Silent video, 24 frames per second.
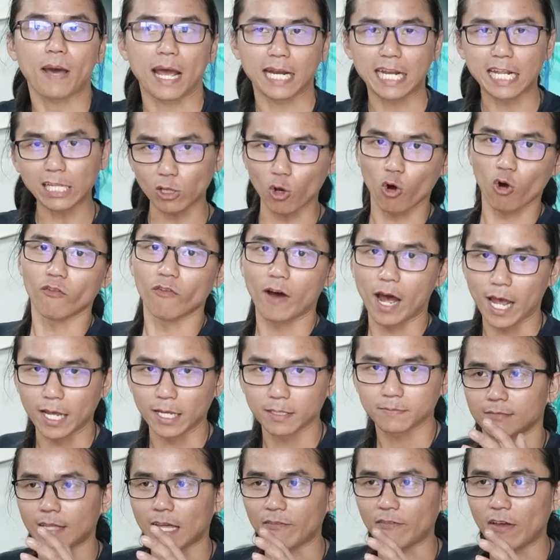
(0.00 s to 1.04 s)
bạn đi tour về
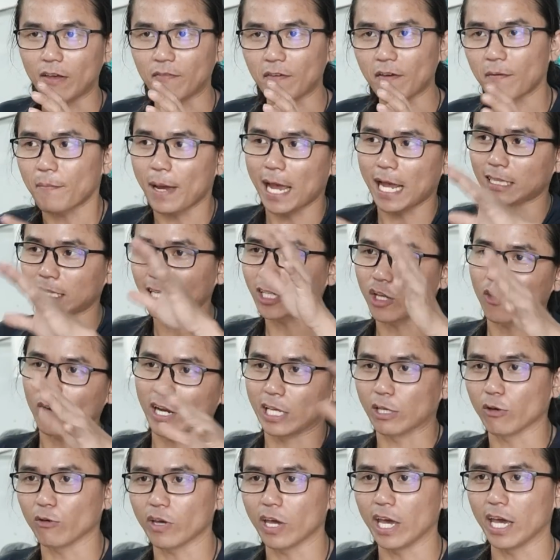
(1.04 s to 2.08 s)
thay vì phải mang tới chỗ
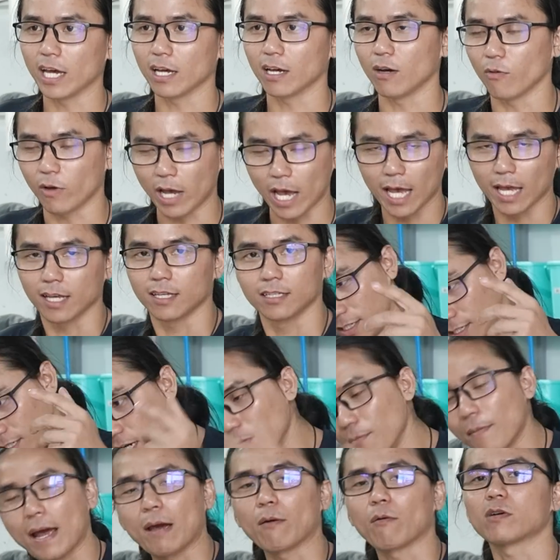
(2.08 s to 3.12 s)
này chỗ kia, ok,
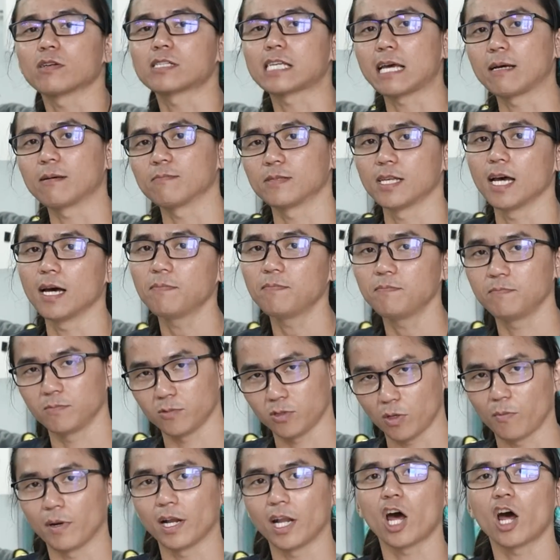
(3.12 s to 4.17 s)
cứ mang qua Xe Ôm Shop
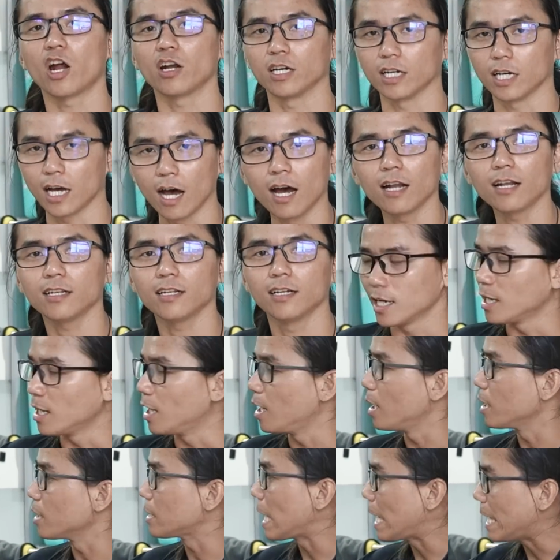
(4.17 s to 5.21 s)
tụi mình lo được hết.
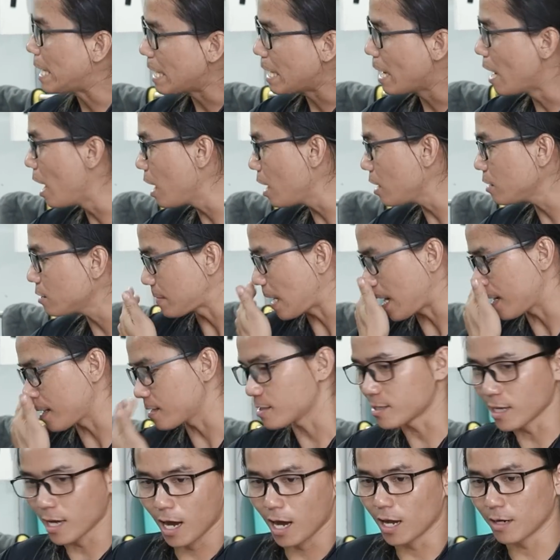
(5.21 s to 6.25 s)
À, thay nhớt, tăng
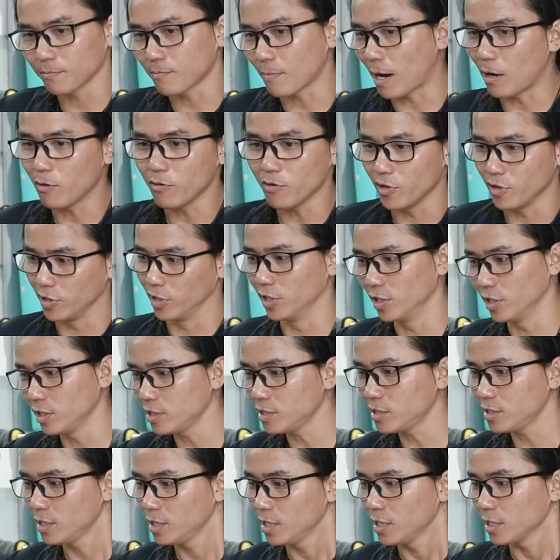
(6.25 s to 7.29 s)
sơn, bảo dưỡng,
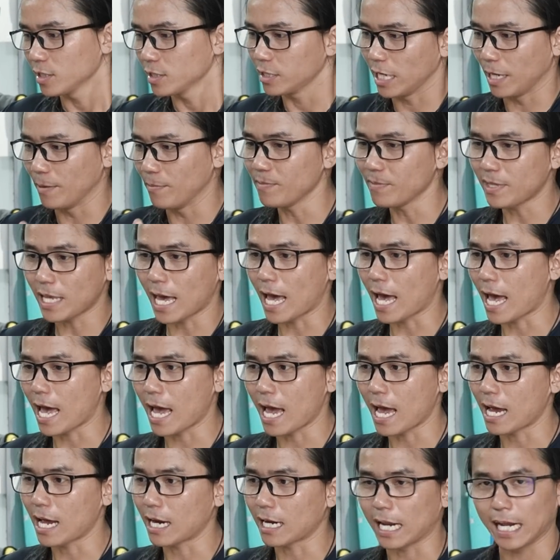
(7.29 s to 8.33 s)
kiểm
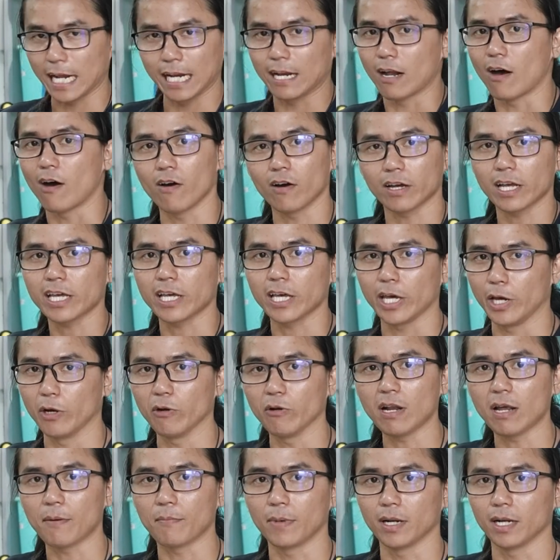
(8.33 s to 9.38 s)
tra này nọ cái
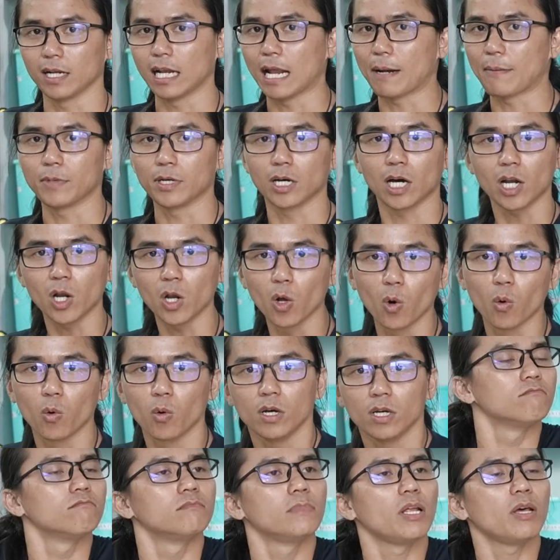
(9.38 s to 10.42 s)
kiểu là mình làm được hết luôn.
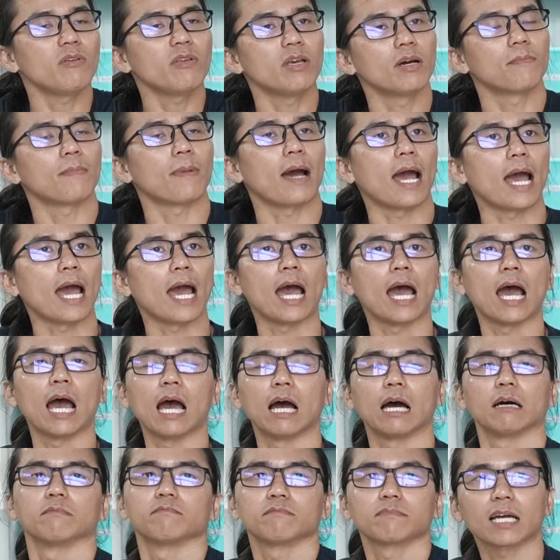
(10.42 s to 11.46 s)
Nếu như
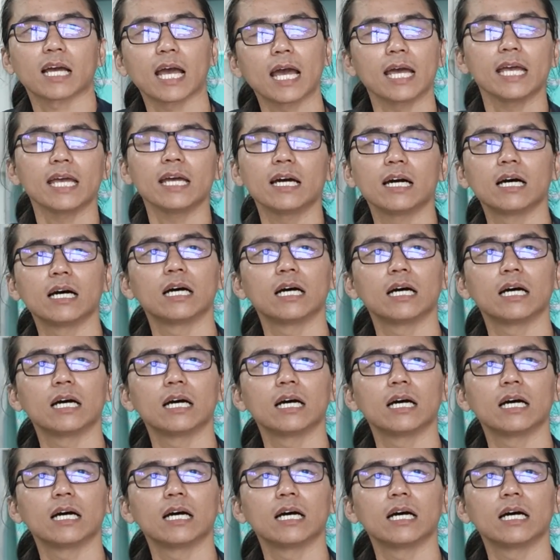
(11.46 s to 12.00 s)
mà cái